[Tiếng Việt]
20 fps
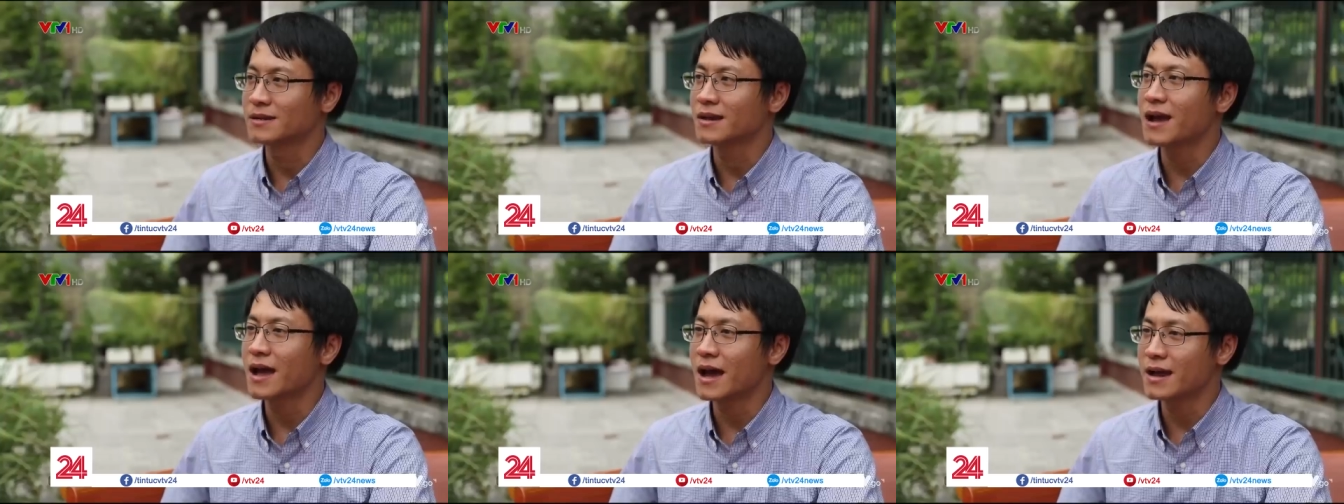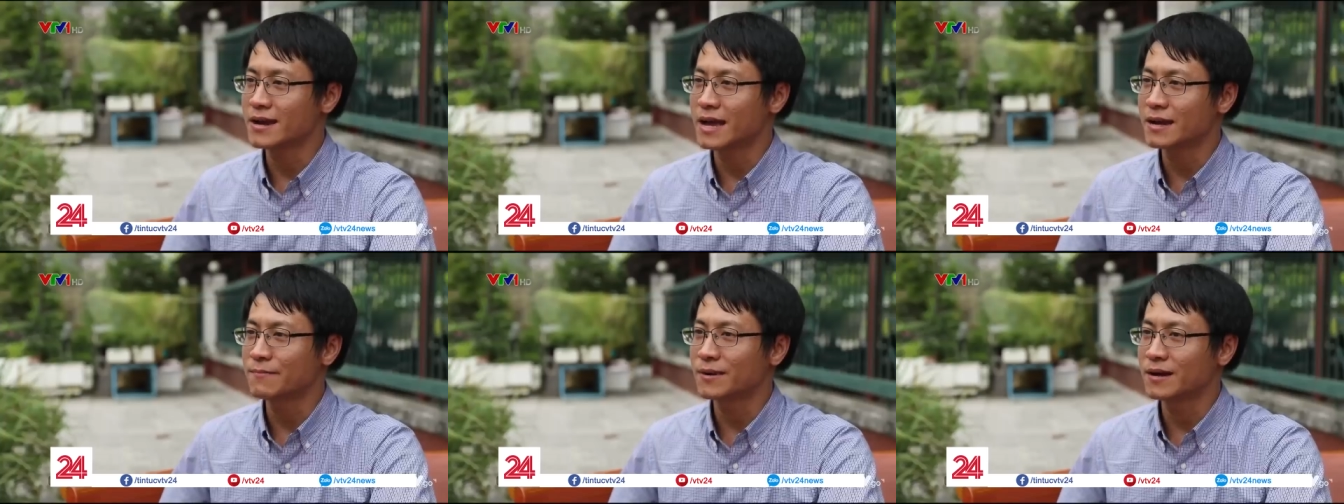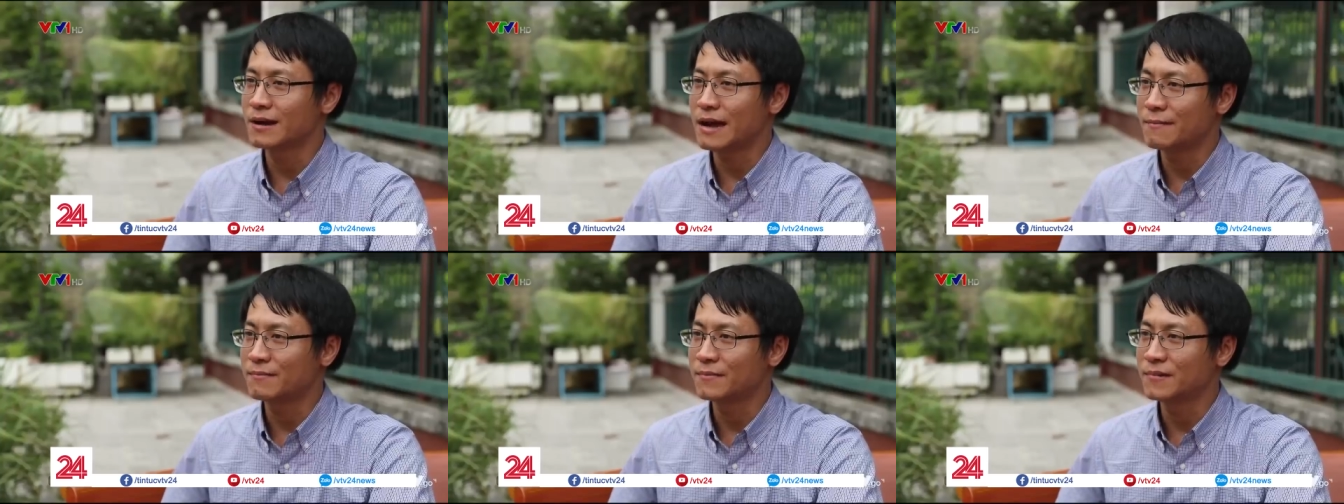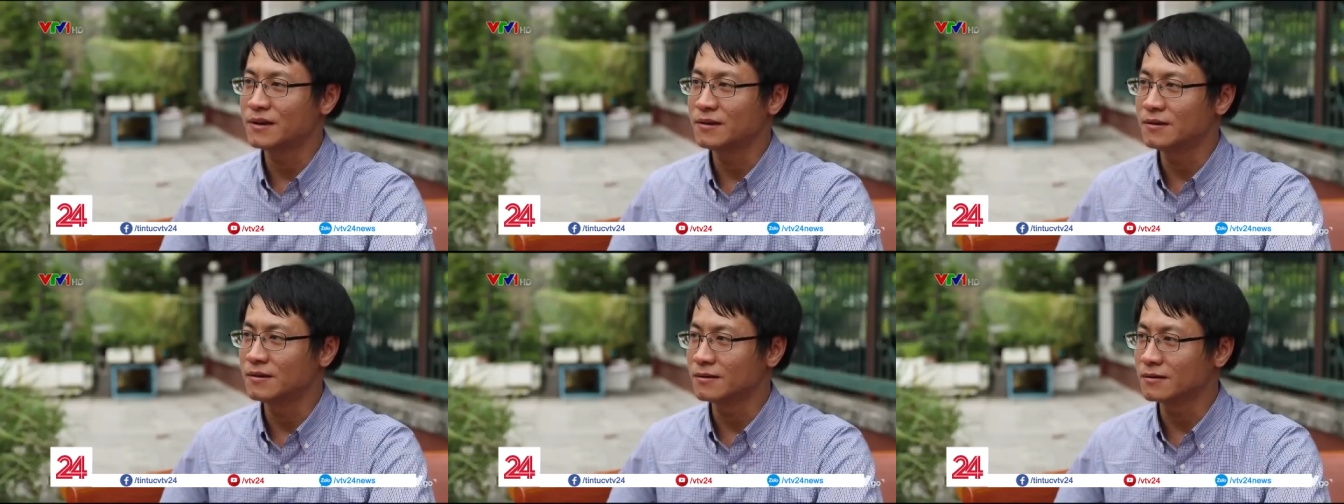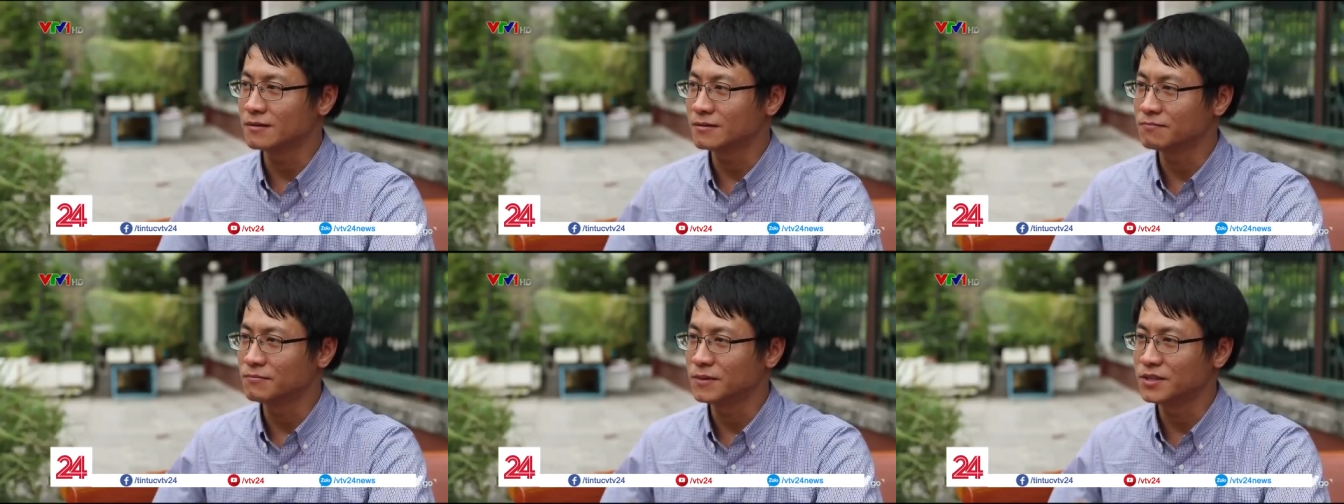Mình có khả năng mình làm
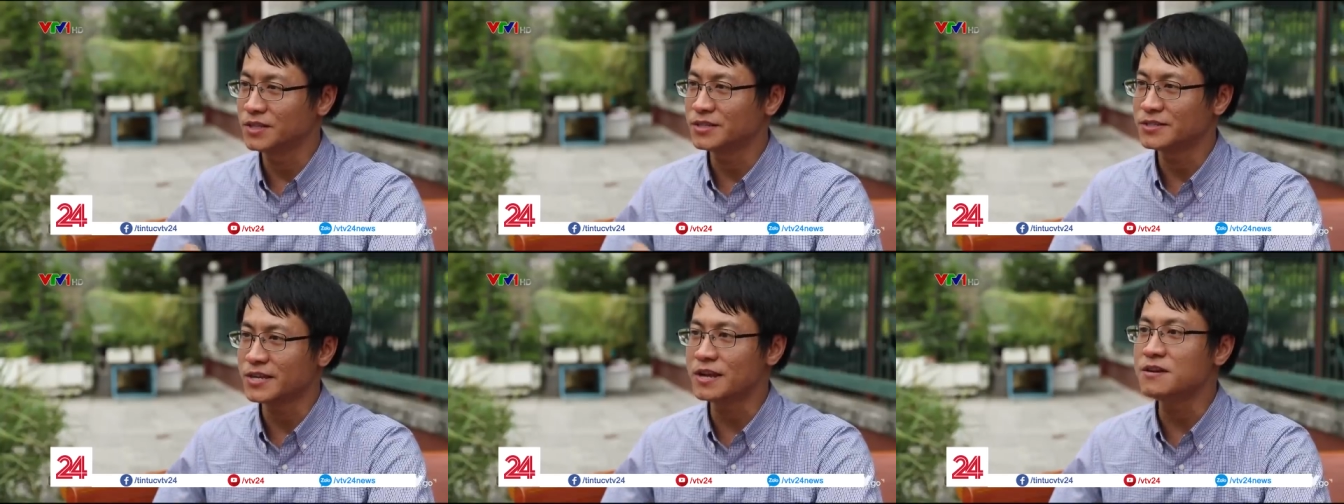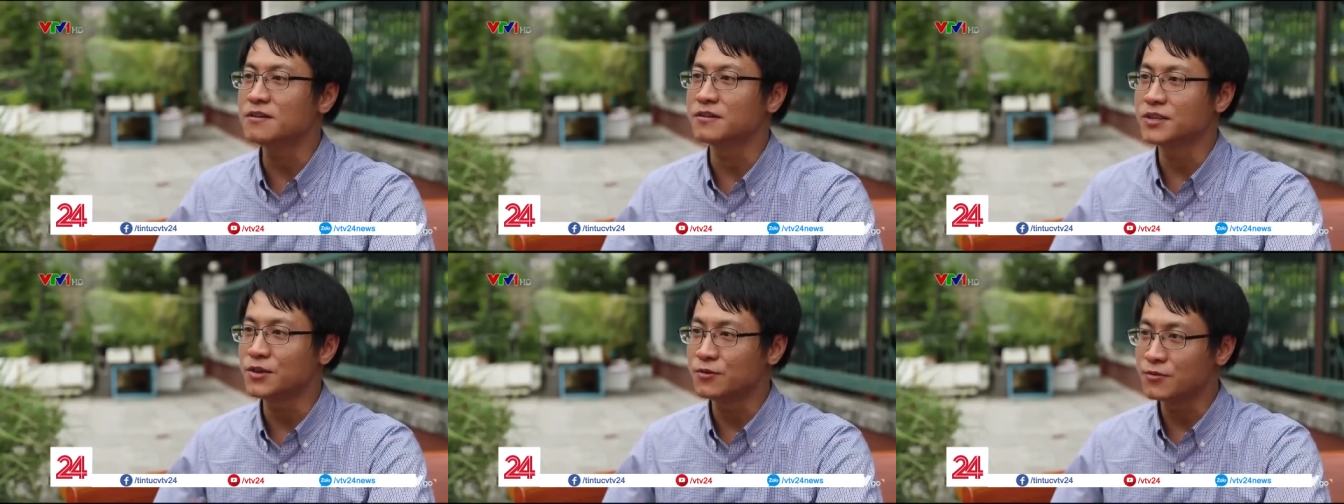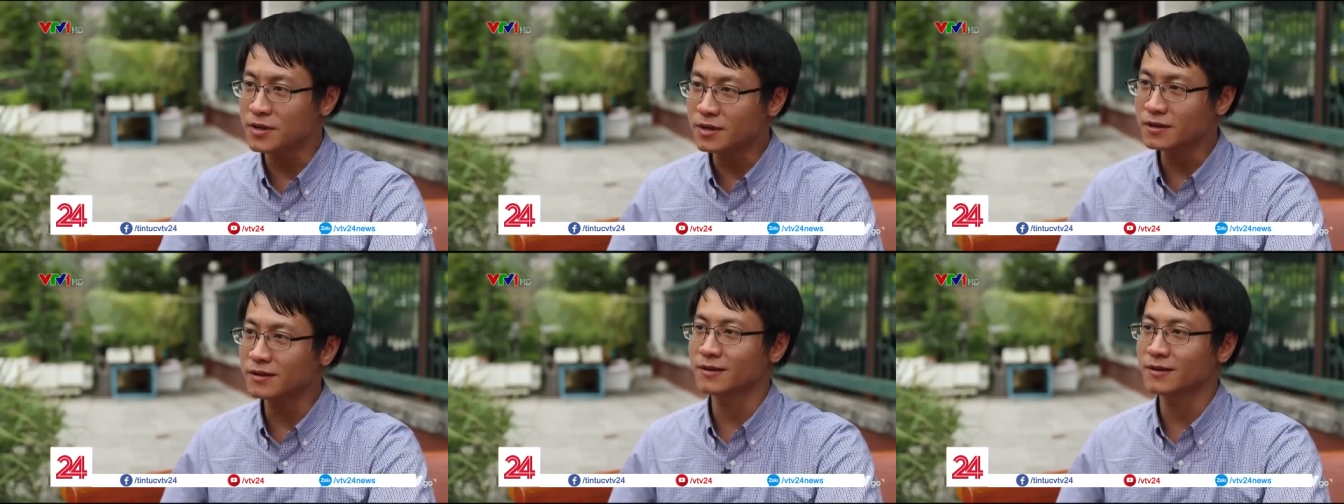được, mình chia sẻ được nhiều